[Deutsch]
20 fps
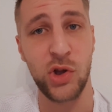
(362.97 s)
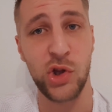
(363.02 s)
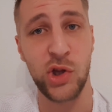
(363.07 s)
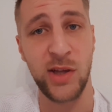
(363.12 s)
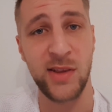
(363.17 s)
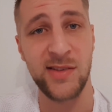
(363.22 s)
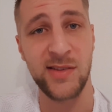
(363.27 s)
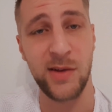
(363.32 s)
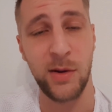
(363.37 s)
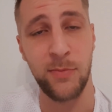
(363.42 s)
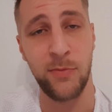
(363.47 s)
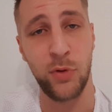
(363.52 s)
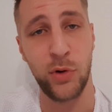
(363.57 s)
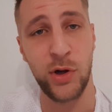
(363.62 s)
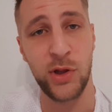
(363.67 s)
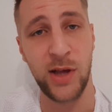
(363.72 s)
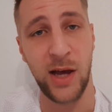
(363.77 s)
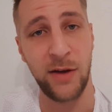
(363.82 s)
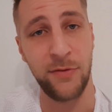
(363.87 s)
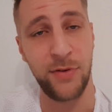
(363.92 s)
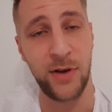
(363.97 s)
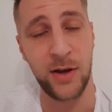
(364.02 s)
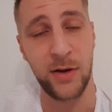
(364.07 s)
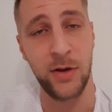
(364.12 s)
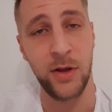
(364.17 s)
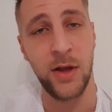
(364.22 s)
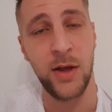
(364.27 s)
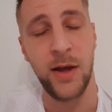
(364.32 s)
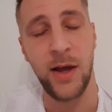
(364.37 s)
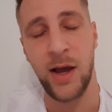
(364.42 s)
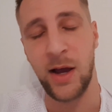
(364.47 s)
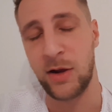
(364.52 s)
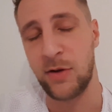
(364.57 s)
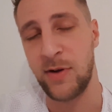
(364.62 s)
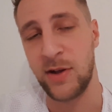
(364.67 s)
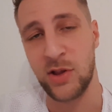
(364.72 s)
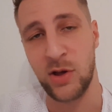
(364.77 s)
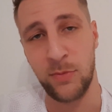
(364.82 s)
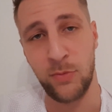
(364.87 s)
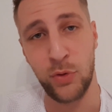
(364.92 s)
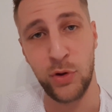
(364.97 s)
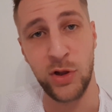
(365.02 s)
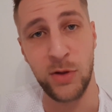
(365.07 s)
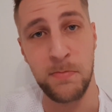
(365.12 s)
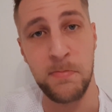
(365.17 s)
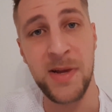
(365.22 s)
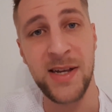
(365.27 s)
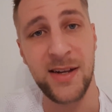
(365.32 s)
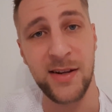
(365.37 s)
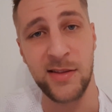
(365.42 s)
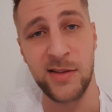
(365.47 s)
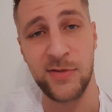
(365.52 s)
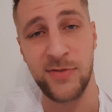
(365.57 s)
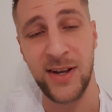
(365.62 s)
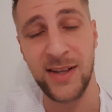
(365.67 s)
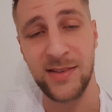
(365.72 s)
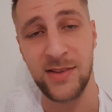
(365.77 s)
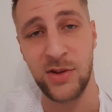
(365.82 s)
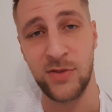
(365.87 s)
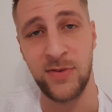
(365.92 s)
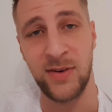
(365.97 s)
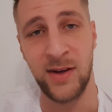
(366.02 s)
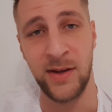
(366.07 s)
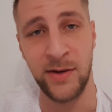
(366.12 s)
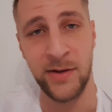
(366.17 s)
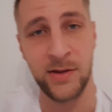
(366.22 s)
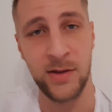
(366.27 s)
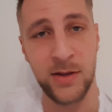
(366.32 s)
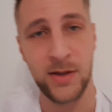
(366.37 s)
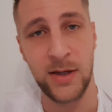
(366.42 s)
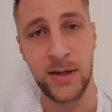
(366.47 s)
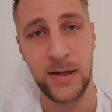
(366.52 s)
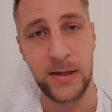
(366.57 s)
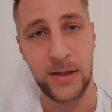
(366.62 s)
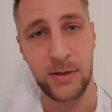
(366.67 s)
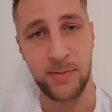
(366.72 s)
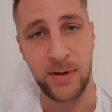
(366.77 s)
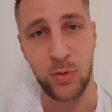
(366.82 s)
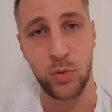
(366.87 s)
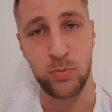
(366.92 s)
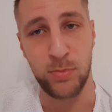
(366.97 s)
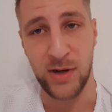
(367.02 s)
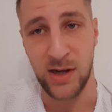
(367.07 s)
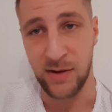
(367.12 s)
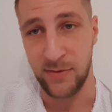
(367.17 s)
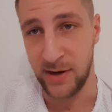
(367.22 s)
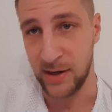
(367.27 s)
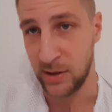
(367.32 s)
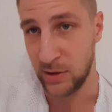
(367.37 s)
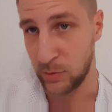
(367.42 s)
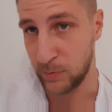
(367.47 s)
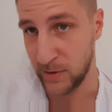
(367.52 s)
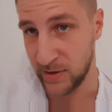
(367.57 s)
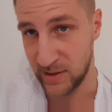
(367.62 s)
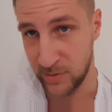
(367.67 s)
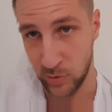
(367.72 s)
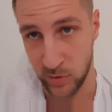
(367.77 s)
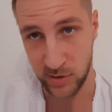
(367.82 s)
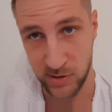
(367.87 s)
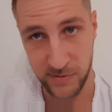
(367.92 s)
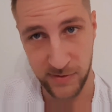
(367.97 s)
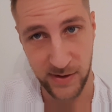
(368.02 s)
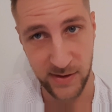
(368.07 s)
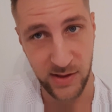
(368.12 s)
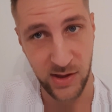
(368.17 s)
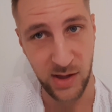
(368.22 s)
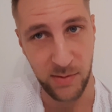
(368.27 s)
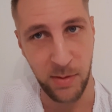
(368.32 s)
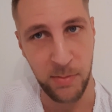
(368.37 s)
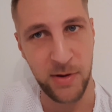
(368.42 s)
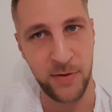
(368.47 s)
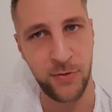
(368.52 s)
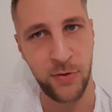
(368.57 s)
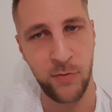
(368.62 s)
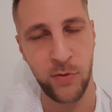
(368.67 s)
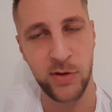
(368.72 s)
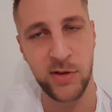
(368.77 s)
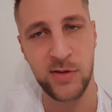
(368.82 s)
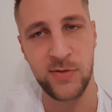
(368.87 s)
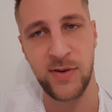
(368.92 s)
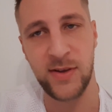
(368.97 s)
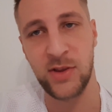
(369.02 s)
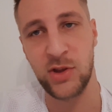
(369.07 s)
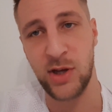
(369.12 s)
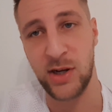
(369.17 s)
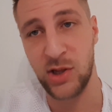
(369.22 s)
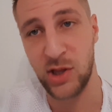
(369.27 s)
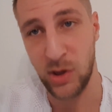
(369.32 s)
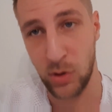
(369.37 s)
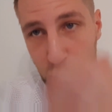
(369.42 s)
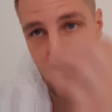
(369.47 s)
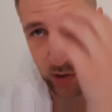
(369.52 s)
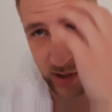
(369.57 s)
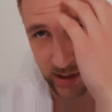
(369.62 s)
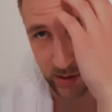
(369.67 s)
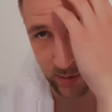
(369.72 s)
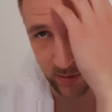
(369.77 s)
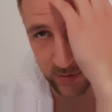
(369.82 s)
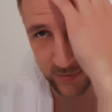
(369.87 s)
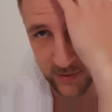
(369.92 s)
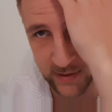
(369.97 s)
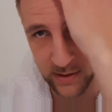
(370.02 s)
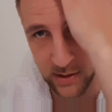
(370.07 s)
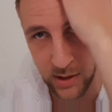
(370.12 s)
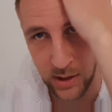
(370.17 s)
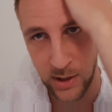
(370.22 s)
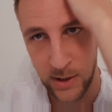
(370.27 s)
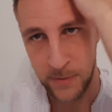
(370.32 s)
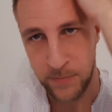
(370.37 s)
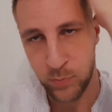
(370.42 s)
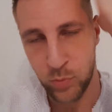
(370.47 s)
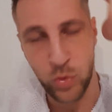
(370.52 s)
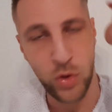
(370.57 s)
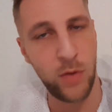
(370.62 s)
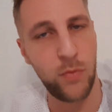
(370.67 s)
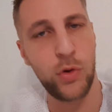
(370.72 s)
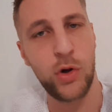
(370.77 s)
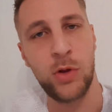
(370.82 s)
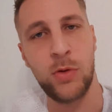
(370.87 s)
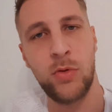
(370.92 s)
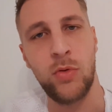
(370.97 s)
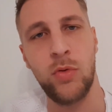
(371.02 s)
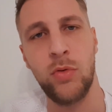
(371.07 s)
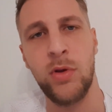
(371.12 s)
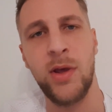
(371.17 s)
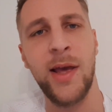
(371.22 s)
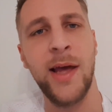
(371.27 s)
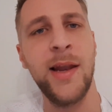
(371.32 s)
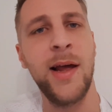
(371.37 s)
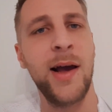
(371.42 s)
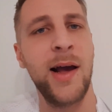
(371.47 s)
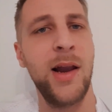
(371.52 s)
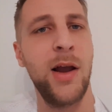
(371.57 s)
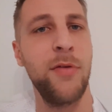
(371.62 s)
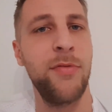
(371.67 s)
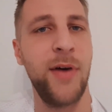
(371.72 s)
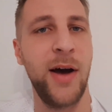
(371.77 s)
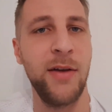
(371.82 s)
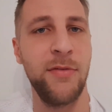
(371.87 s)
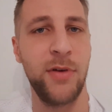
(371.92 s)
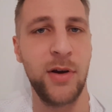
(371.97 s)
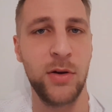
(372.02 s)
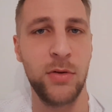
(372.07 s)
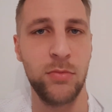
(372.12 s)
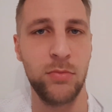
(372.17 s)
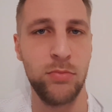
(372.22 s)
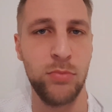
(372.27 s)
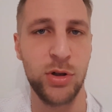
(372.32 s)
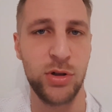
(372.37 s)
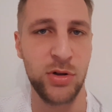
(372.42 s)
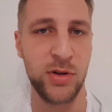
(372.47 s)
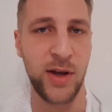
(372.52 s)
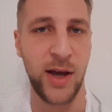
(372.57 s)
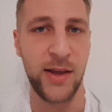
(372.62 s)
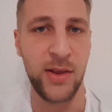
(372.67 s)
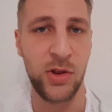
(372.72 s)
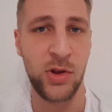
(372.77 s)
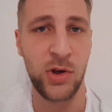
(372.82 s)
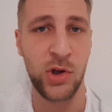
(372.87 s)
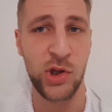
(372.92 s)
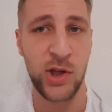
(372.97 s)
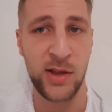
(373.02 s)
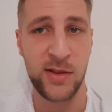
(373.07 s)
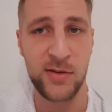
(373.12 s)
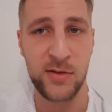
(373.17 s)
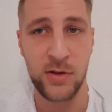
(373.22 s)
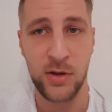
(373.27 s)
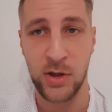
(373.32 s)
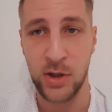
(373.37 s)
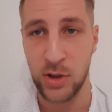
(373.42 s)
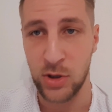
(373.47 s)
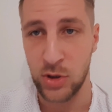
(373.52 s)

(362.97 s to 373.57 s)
geschätzt, obwohl ich Anfang, ach Quatsch, obwohl ich Mitte 20 war. Ne? Ich meine, gut, mittlerweile, ich bin 27, aber mit 25 hatte ich auch schon den Haarausfall. Da wurde ich generell auf Anfang Mitte 30 geschätzt.